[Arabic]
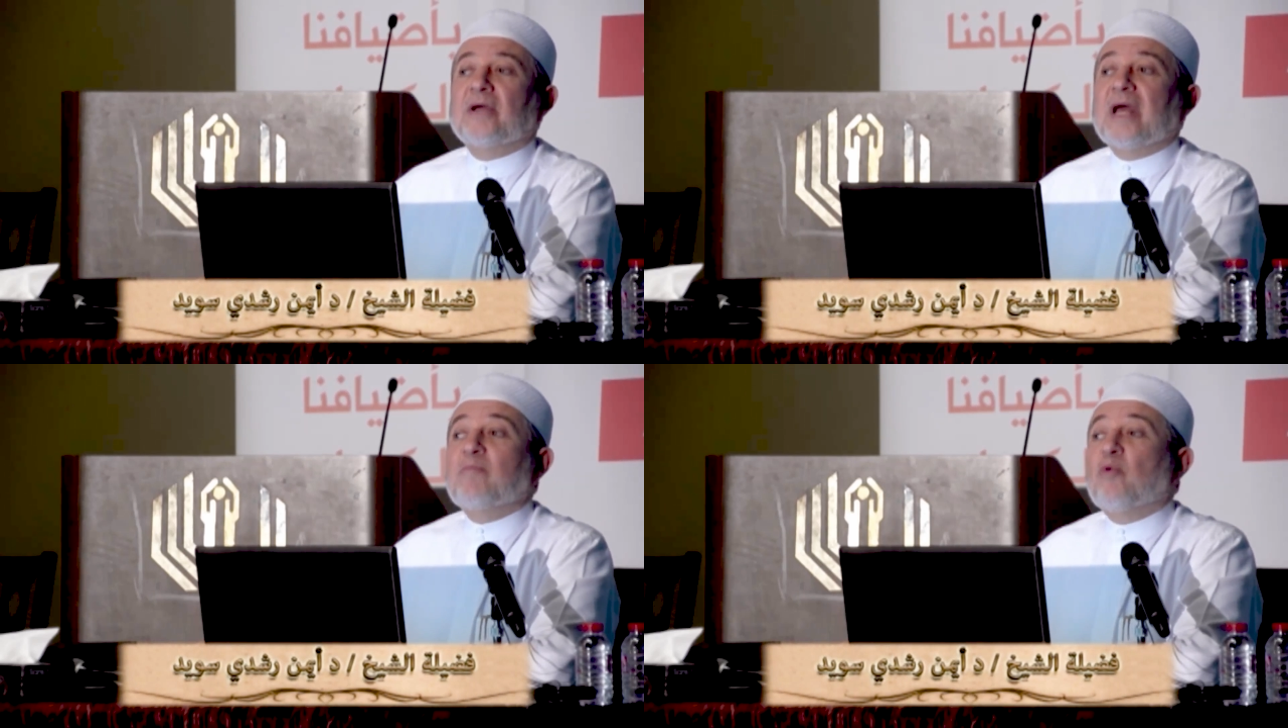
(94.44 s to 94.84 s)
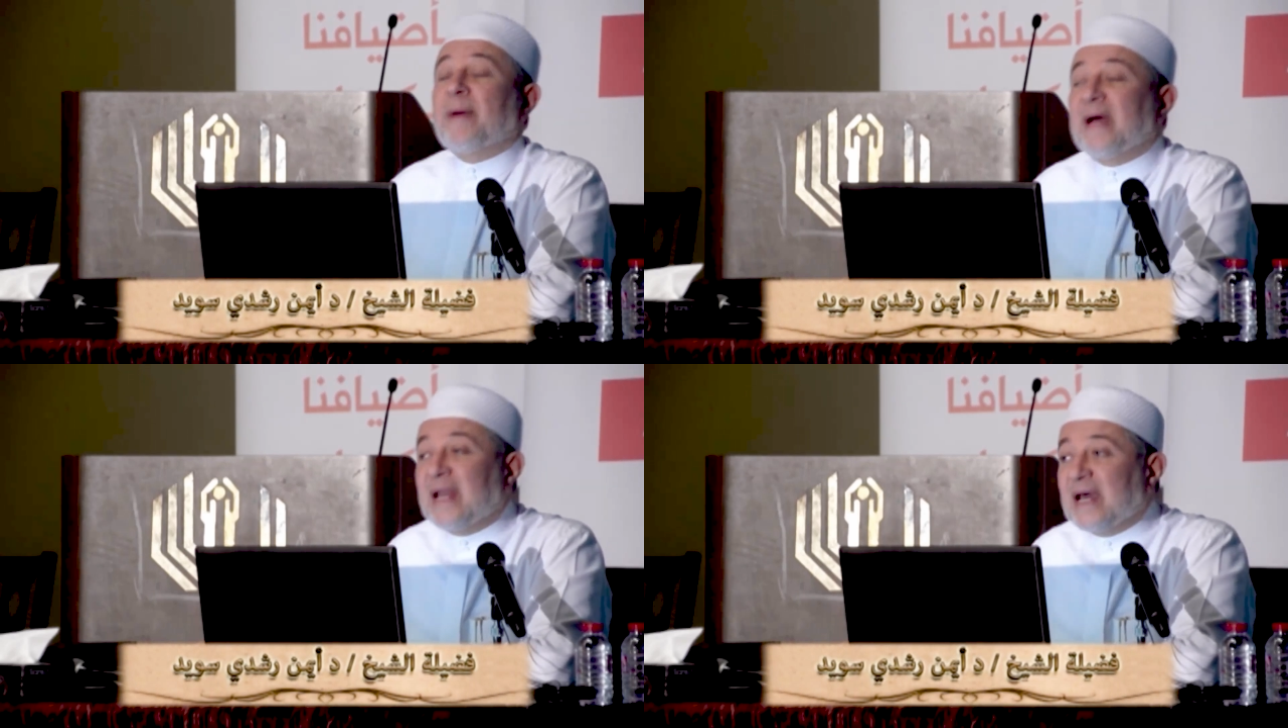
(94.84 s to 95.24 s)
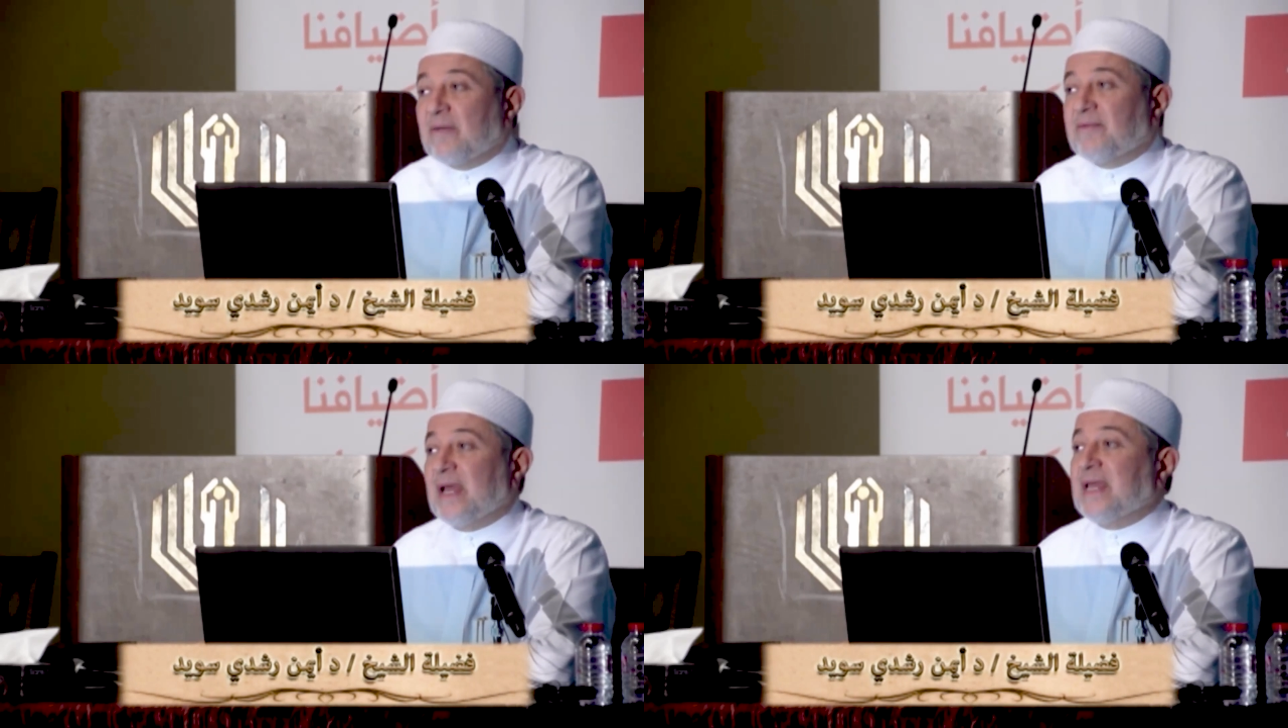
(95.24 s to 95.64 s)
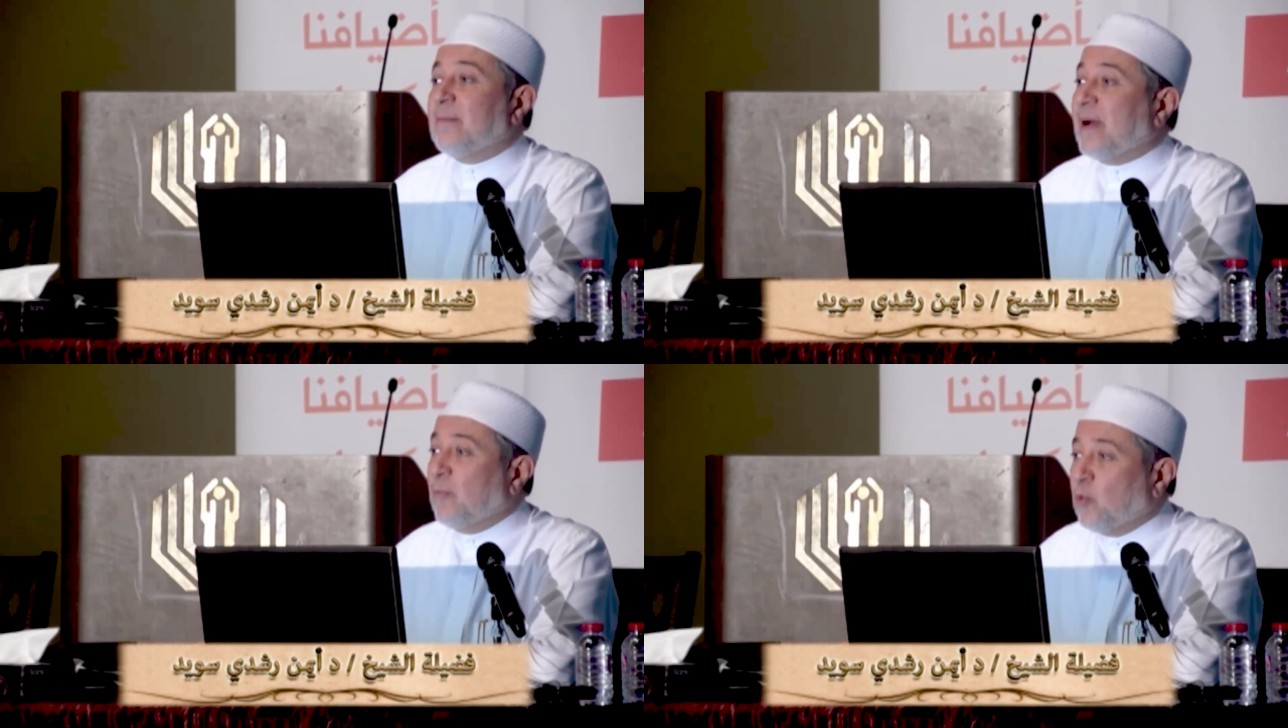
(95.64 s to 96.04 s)
المبالغة فيها هي
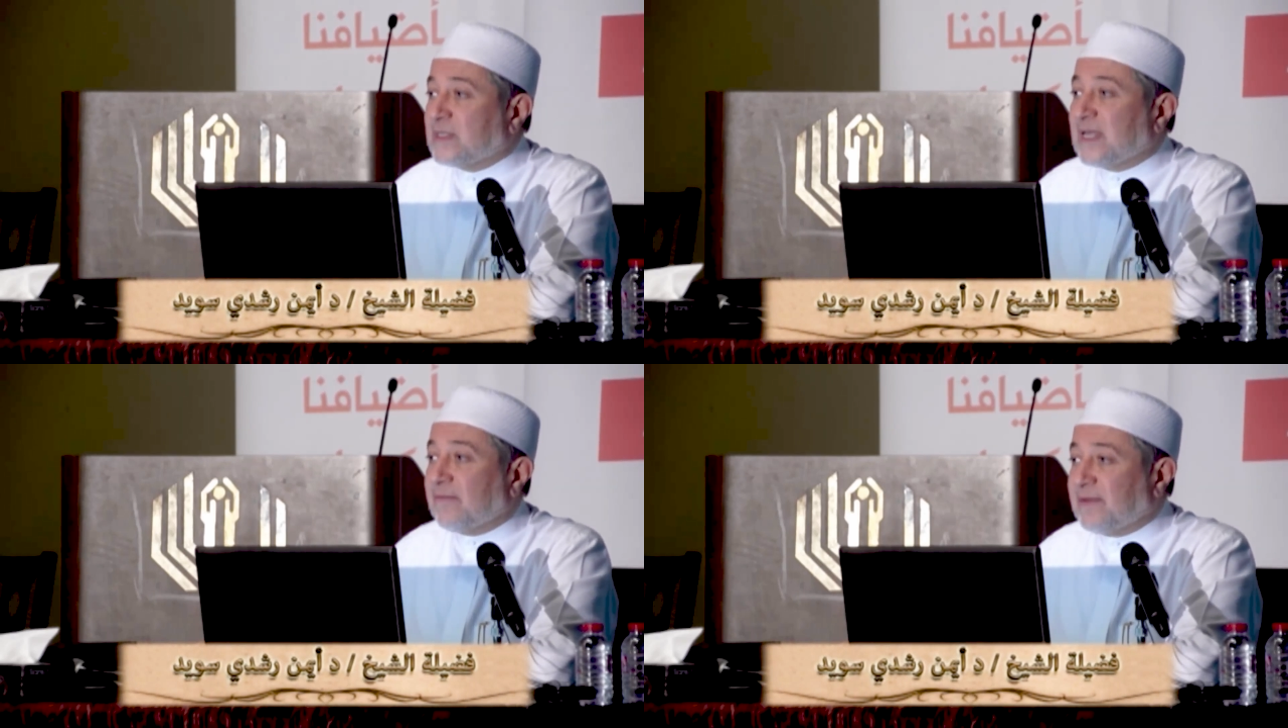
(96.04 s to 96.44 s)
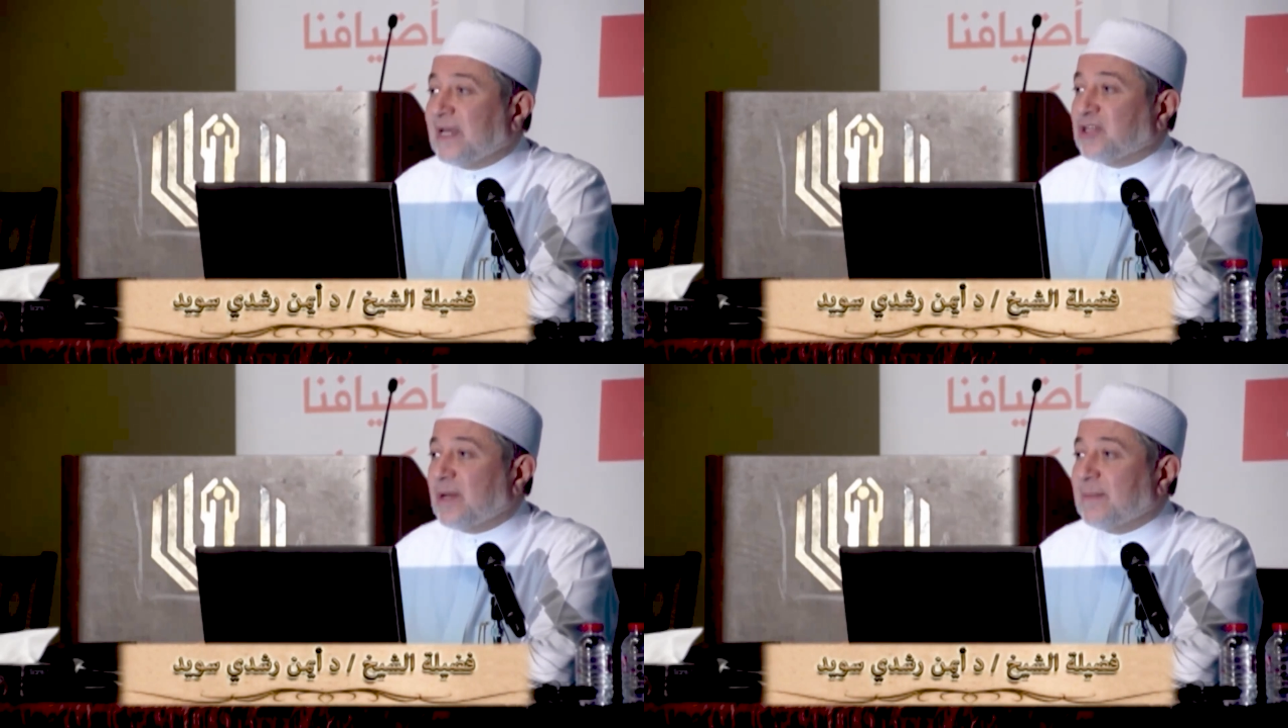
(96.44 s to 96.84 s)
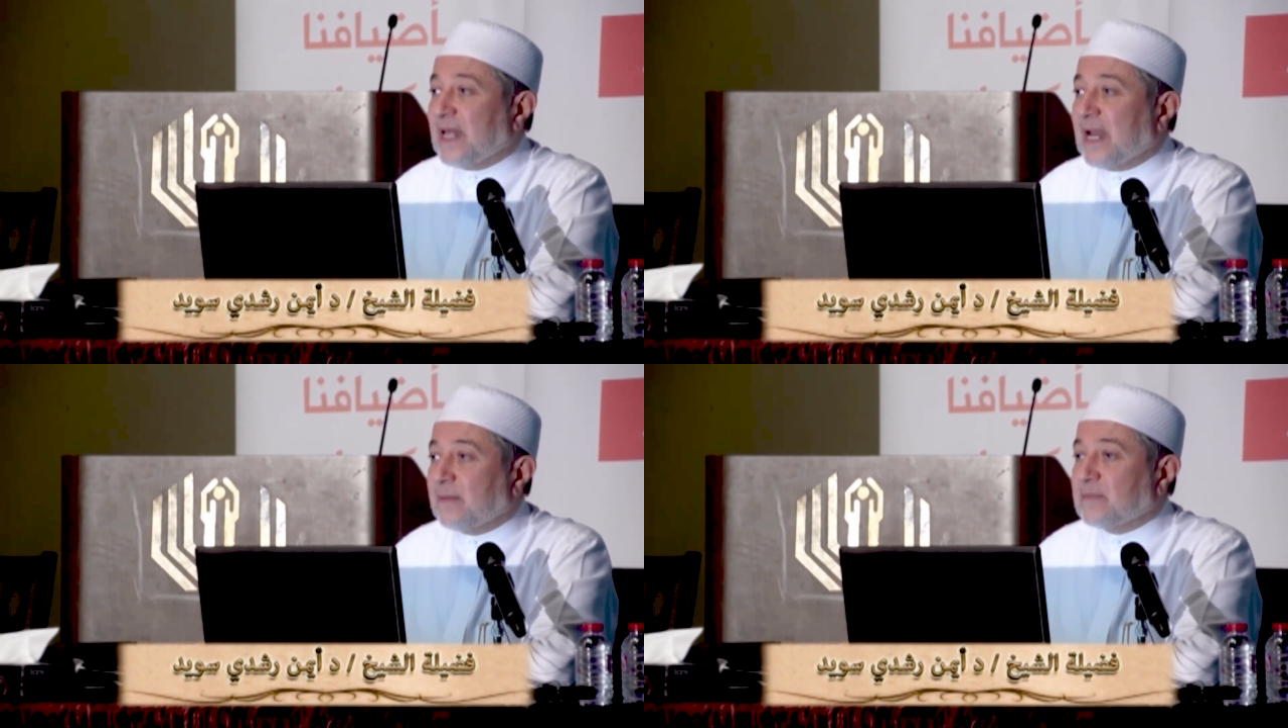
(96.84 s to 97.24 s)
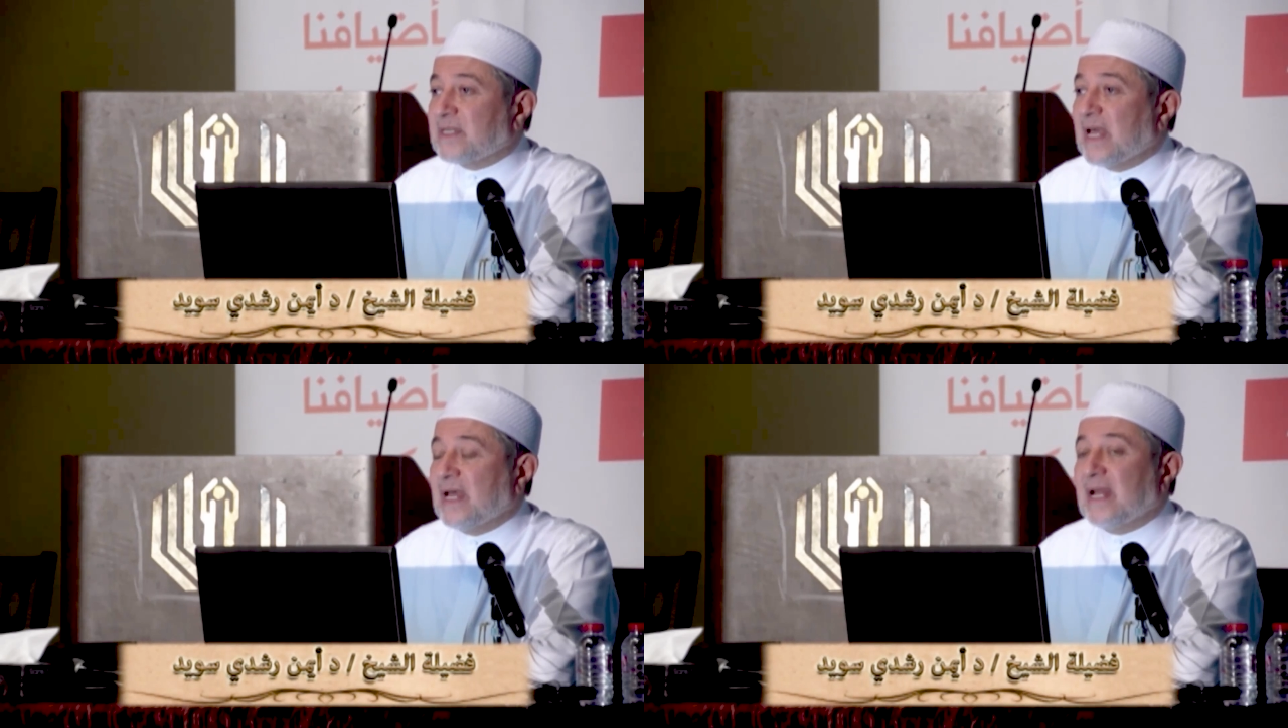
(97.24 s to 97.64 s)
مهموسة فيها شيء من الهمس